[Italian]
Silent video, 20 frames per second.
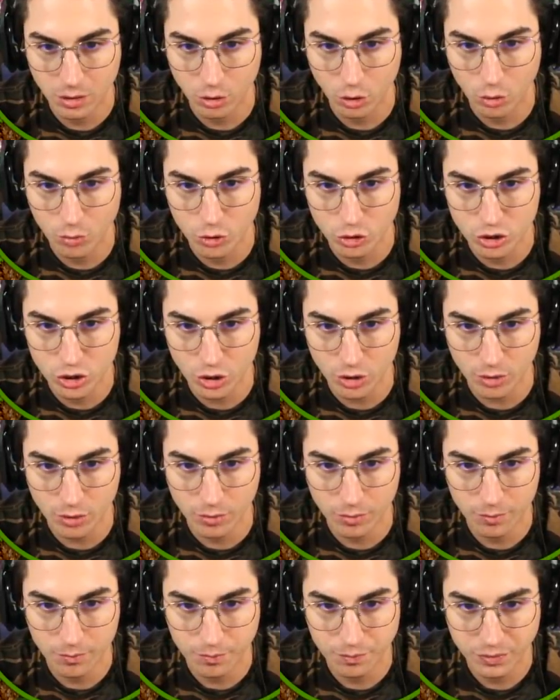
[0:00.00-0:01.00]
Oh mio Dio.
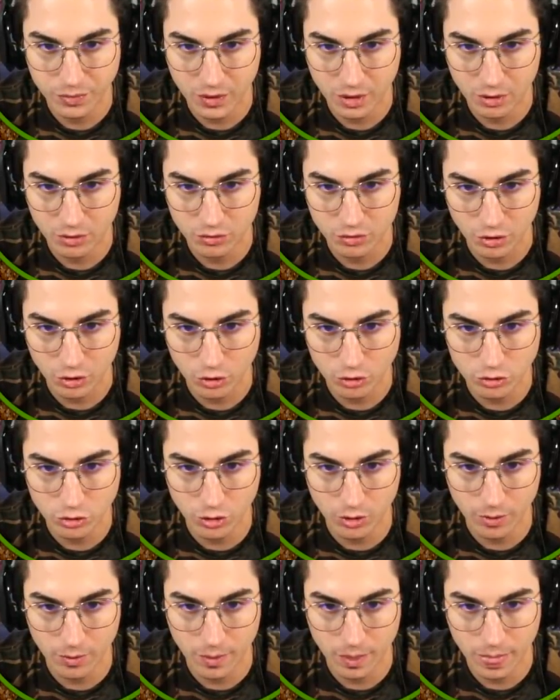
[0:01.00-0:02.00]

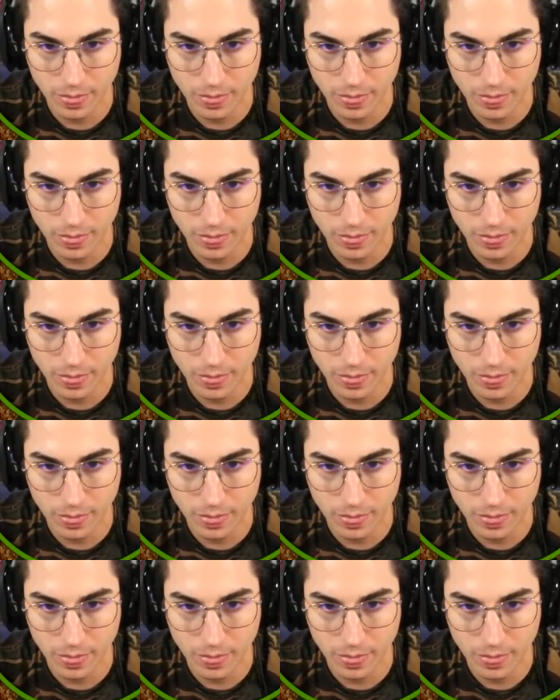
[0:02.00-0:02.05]
Secondo.